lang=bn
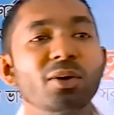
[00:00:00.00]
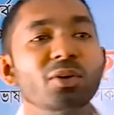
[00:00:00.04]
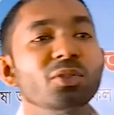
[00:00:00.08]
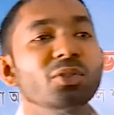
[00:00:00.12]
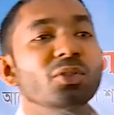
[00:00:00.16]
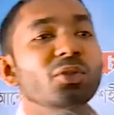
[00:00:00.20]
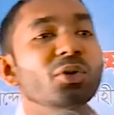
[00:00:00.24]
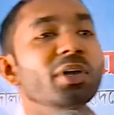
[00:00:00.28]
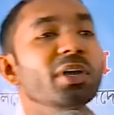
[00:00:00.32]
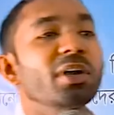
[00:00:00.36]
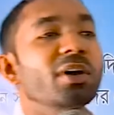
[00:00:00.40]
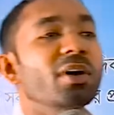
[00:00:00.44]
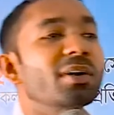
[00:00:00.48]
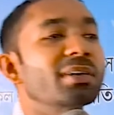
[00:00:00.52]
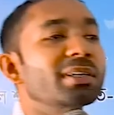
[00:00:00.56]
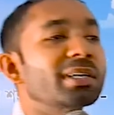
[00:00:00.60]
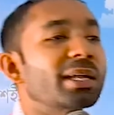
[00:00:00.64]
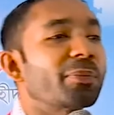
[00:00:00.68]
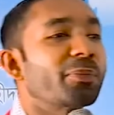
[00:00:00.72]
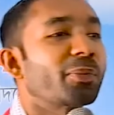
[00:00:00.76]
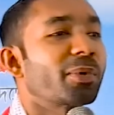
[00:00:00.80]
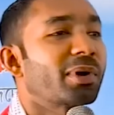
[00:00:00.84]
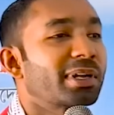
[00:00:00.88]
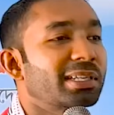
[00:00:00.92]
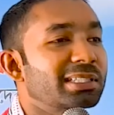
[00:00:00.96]
এখন দুই
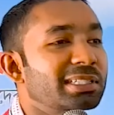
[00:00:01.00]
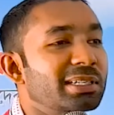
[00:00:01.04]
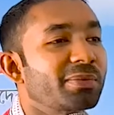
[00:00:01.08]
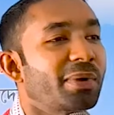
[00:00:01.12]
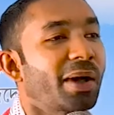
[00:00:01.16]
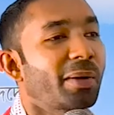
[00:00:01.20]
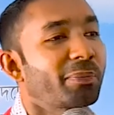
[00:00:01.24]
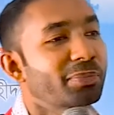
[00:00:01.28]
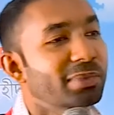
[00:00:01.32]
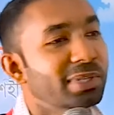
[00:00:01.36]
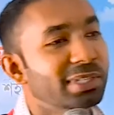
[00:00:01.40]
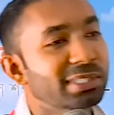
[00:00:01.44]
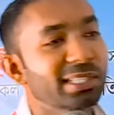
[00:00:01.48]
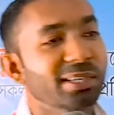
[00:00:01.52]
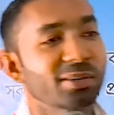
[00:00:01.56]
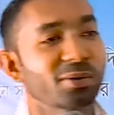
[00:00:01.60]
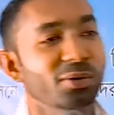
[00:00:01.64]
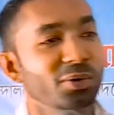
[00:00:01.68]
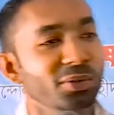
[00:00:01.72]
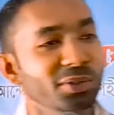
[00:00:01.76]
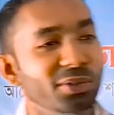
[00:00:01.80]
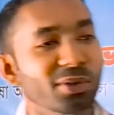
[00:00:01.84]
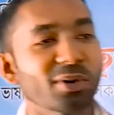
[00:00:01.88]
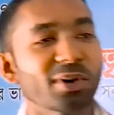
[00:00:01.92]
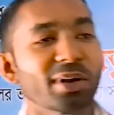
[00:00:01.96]
ঘন্টা পরে যে ভাবতেছে
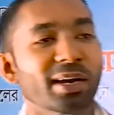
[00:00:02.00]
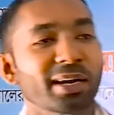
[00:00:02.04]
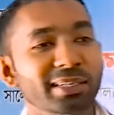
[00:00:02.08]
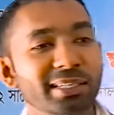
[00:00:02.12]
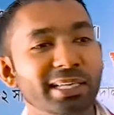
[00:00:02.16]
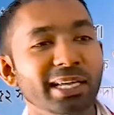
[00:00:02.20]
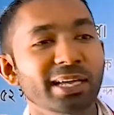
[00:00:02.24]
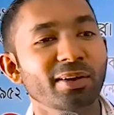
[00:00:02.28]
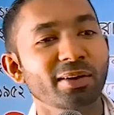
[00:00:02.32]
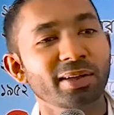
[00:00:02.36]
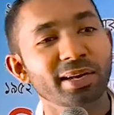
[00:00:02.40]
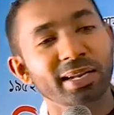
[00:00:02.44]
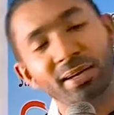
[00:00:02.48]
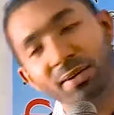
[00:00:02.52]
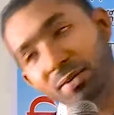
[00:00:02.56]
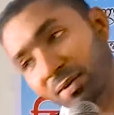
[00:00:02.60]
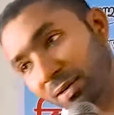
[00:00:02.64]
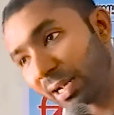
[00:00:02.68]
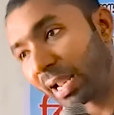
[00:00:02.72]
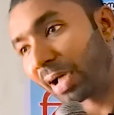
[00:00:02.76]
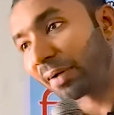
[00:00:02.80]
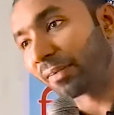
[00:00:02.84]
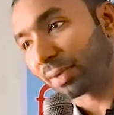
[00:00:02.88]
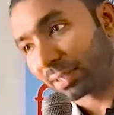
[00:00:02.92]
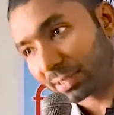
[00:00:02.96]
খুন তো করা ঠিক হয়নি
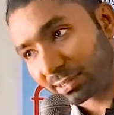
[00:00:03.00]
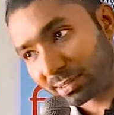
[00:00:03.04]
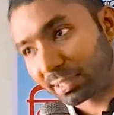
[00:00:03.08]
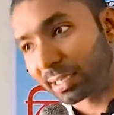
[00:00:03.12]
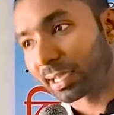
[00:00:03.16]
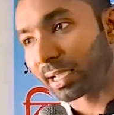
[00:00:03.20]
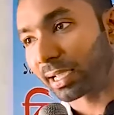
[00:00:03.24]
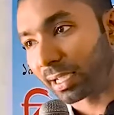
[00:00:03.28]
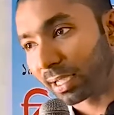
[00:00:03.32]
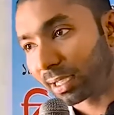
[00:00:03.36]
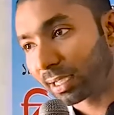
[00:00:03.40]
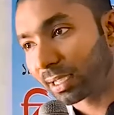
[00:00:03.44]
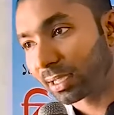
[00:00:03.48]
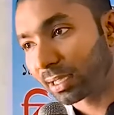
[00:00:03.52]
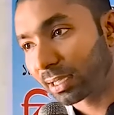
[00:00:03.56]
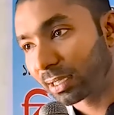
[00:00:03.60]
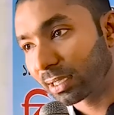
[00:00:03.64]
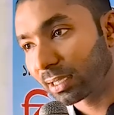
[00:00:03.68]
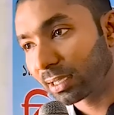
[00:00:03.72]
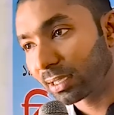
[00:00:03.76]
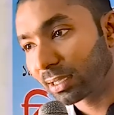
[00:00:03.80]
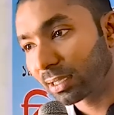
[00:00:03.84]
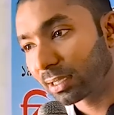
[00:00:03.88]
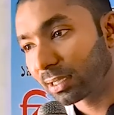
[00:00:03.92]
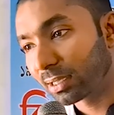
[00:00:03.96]
কোনো লাভ আছে
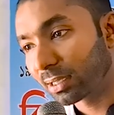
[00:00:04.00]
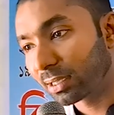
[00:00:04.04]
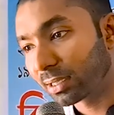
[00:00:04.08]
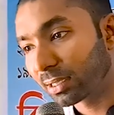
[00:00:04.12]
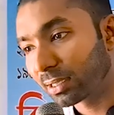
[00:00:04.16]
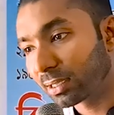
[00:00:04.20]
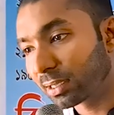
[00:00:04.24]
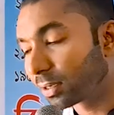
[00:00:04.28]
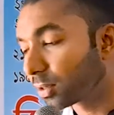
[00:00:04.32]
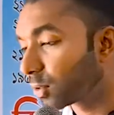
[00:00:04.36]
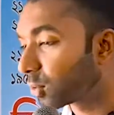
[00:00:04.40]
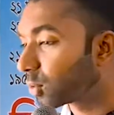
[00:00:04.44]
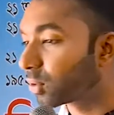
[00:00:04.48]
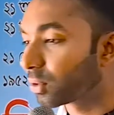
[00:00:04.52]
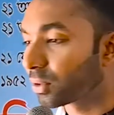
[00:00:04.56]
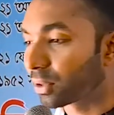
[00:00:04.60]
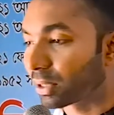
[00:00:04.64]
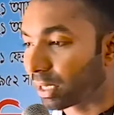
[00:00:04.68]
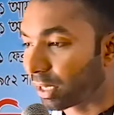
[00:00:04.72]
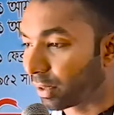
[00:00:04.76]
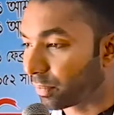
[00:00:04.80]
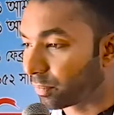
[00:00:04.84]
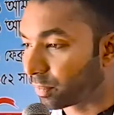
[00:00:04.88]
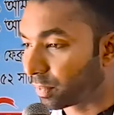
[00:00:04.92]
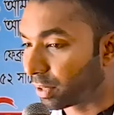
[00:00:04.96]

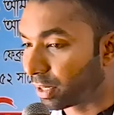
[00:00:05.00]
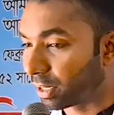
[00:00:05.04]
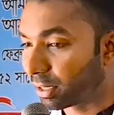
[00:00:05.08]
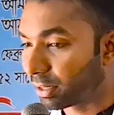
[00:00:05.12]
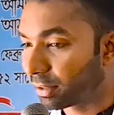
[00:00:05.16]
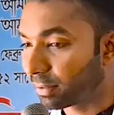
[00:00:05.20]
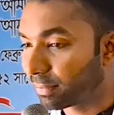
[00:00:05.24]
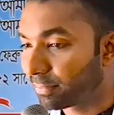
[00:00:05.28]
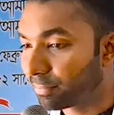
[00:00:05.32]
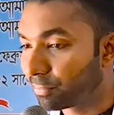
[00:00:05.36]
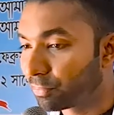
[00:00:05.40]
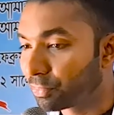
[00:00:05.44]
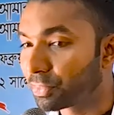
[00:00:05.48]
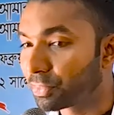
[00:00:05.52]
কোনো লাভ নেই